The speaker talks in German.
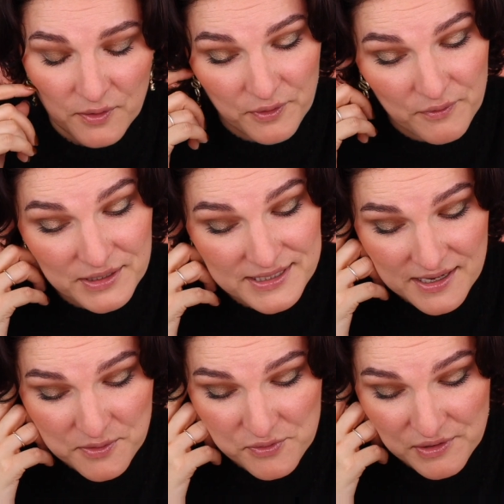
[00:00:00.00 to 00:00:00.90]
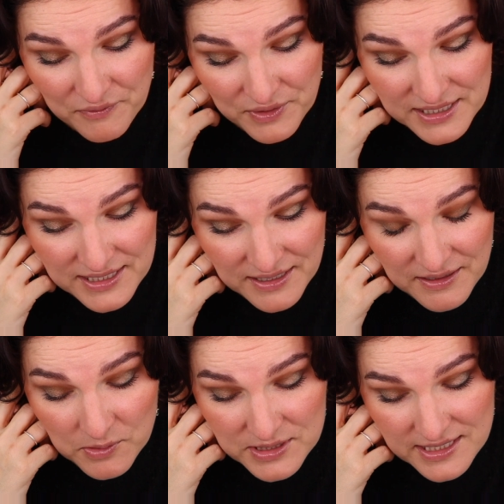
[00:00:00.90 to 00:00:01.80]
ich auf jeden Fall sehr cool. Finde ich
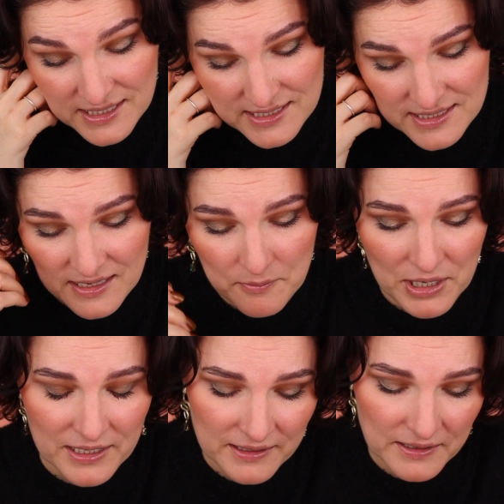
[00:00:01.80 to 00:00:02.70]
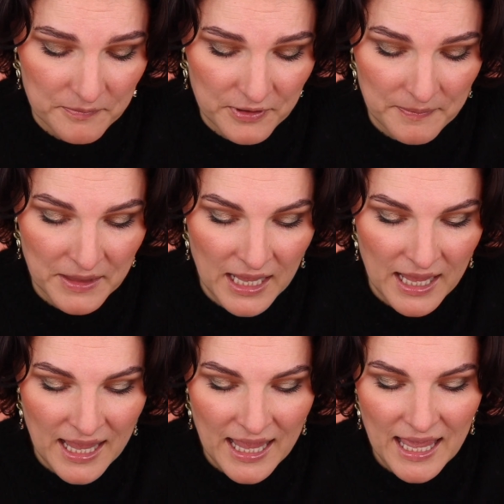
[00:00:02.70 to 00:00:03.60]
lustig, dass es da eine Palette gibt.
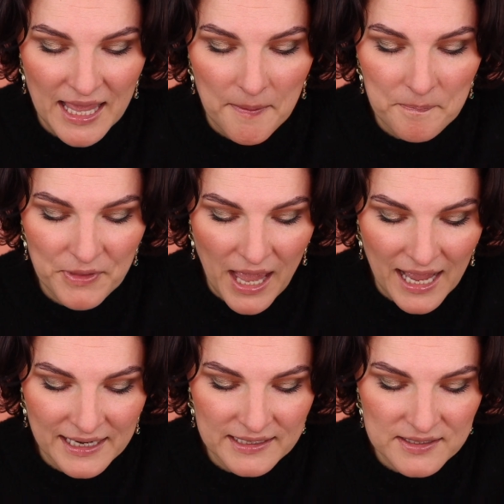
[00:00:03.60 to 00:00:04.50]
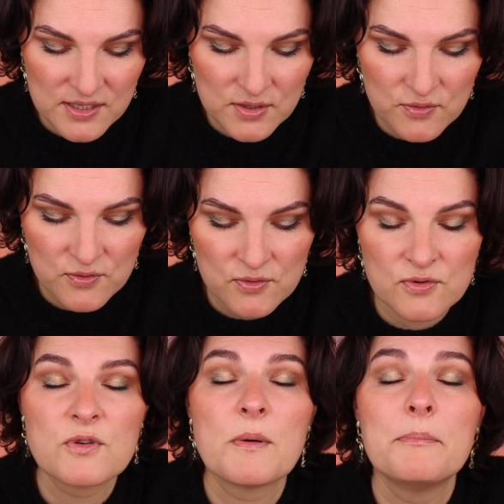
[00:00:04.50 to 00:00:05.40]
Ähm, eine
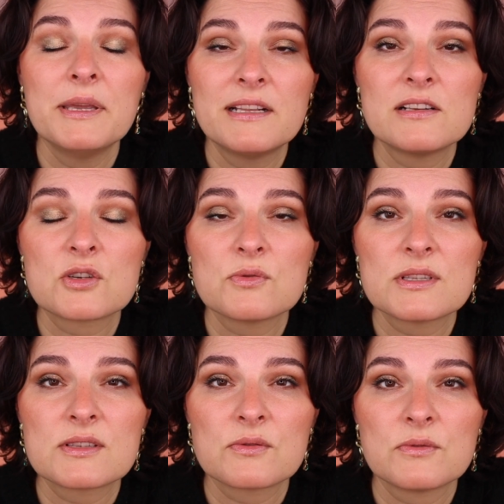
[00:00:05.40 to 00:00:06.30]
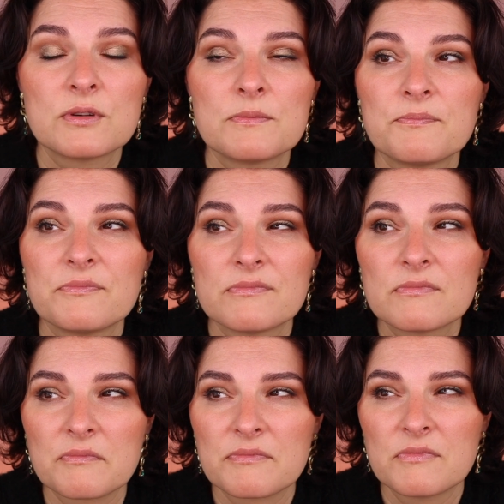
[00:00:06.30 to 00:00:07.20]
zu Beetlejuice, zu
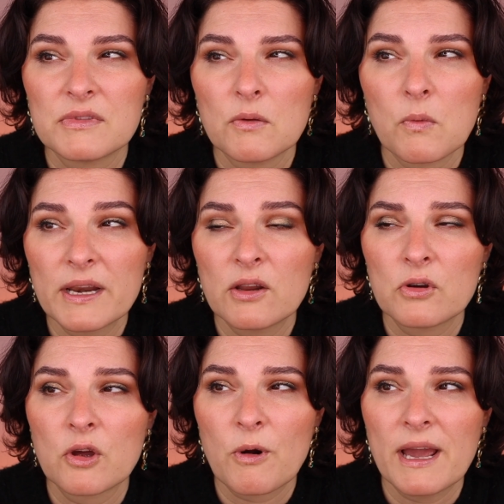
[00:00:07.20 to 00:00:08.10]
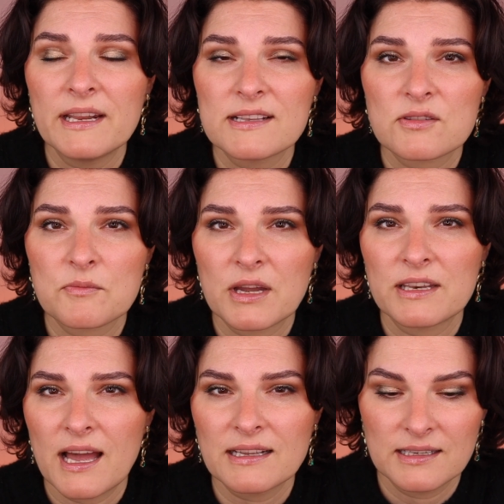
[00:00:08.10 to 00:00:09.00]
Winona Ryder, also dem
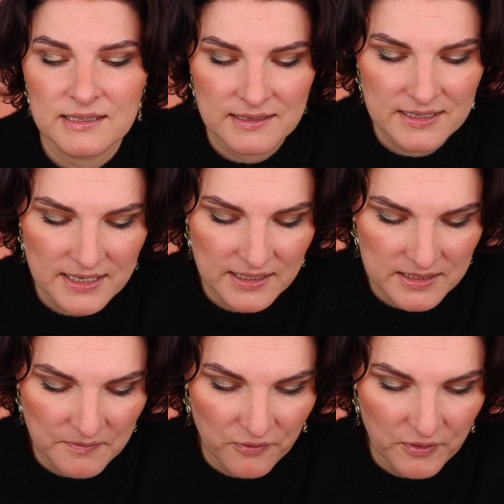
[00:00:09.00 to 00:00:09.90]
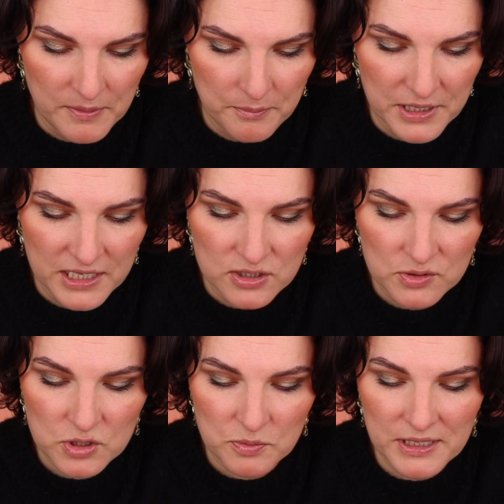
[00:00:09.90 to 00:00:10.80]
Charakter, den sie in diesem Film
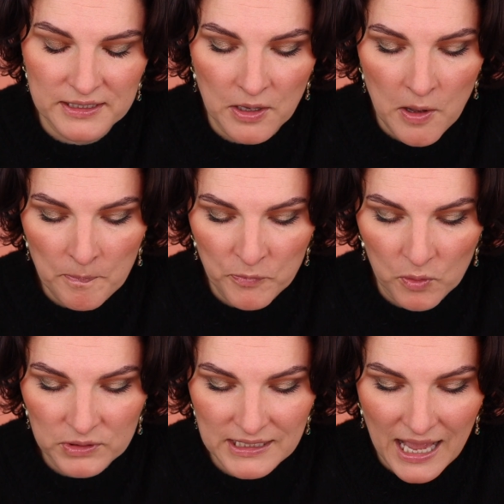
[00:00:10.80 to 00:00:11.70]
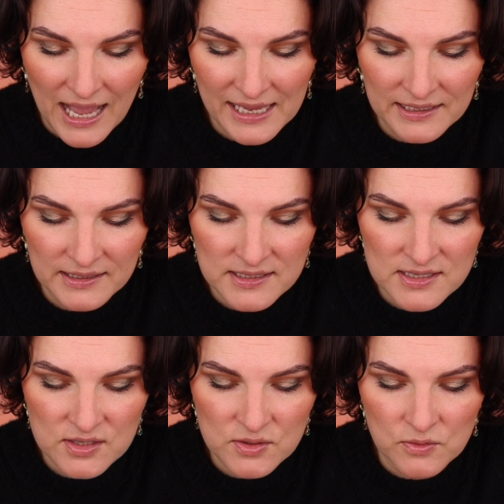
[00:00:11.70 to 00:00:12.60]
Beetlejuice spielt, und einen
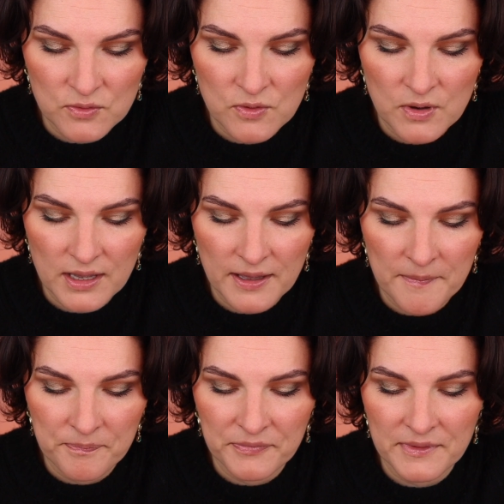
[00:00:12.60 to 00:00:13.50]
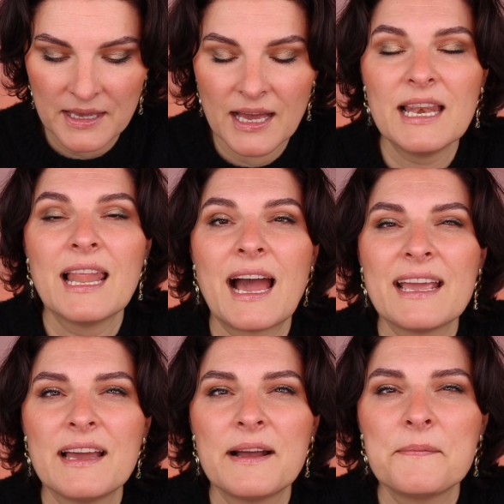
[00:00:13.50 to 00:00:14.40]
zu ähm,
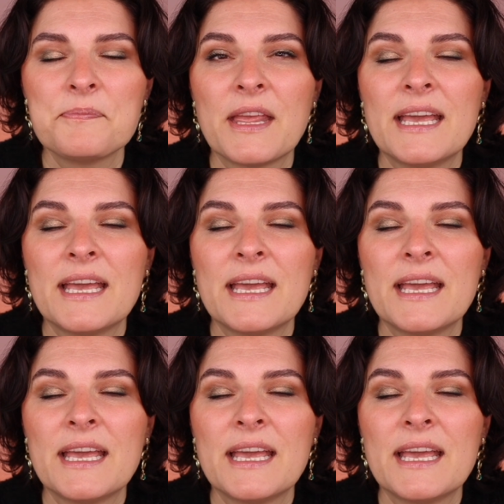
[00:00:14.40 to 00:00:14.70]
Alaya,